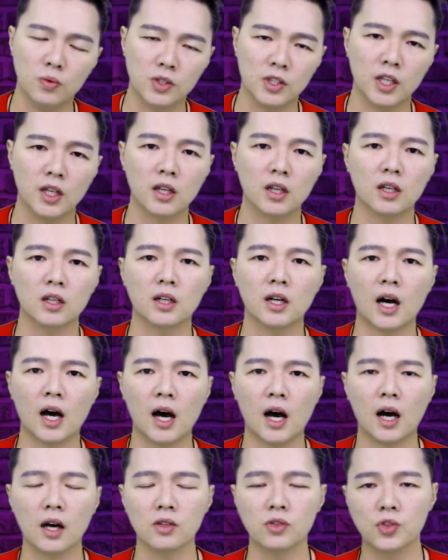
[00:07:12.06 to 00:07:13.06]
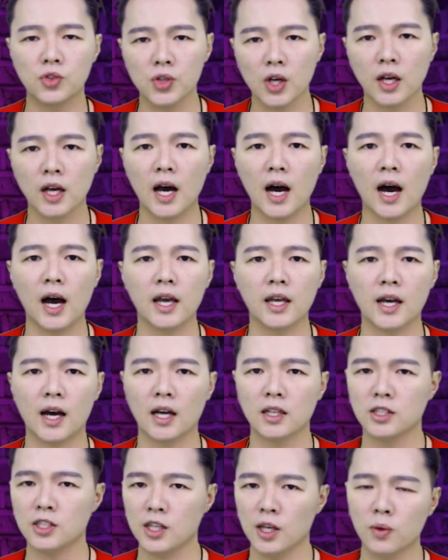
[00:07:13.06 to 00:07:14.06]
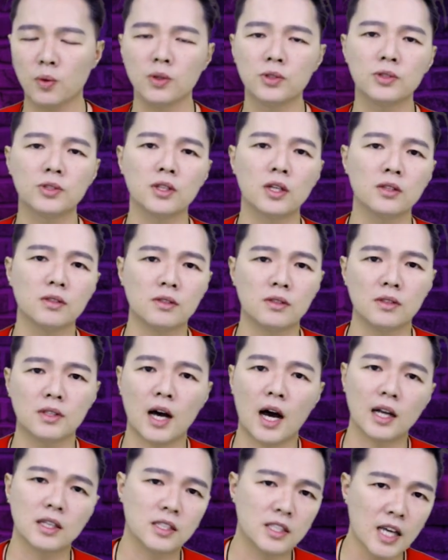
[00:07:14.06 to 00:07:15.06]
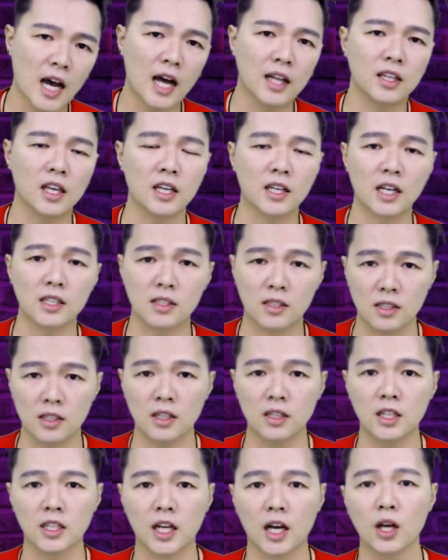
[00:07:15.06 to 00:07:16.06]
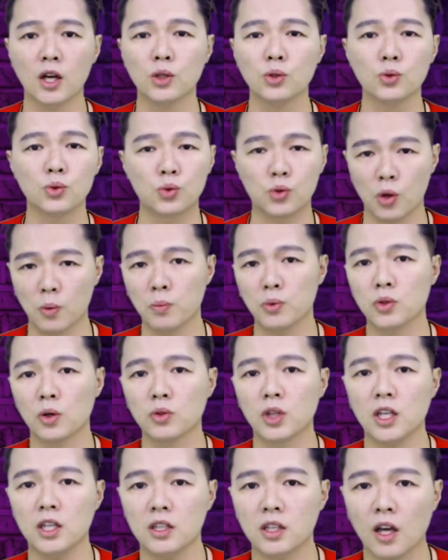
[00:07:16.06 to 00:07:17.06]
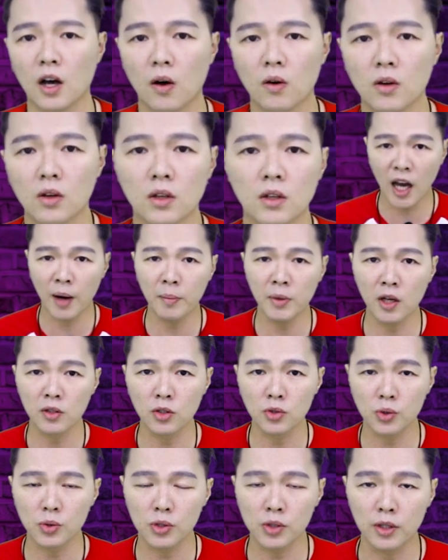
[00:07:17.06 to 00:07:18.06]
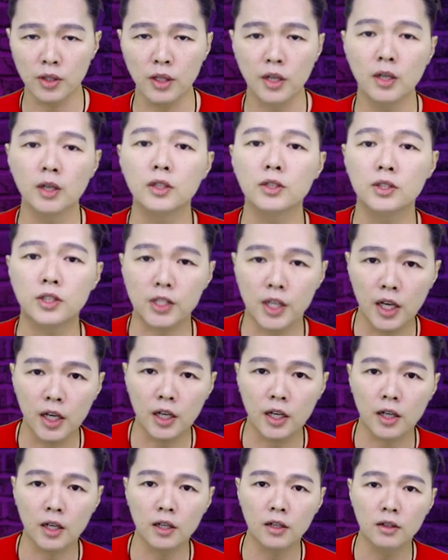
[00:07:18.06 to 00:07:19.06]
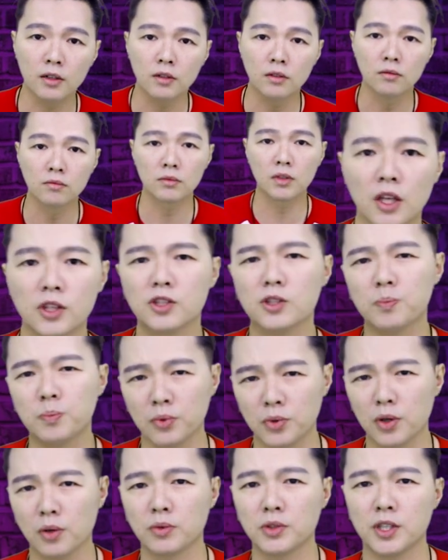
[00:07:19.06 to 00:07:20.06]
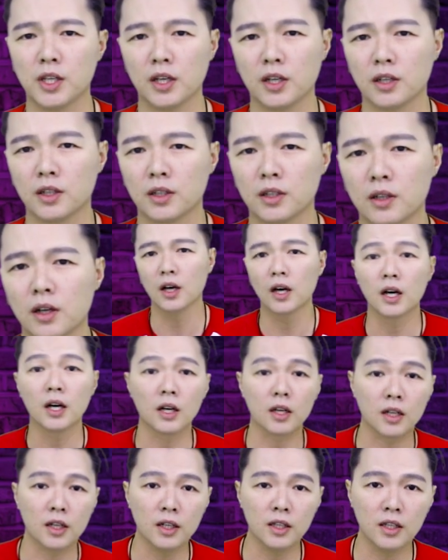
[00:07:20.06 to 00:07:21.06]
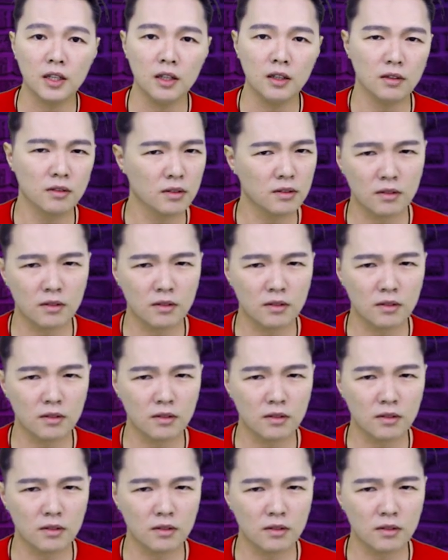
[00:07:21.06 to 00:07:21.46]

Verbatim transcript: 女结合啊、真爱啊、结婚生子啊、家庭啊、责任啊，全部都剃掉。他们要的就是结合，但是不用结合，合一。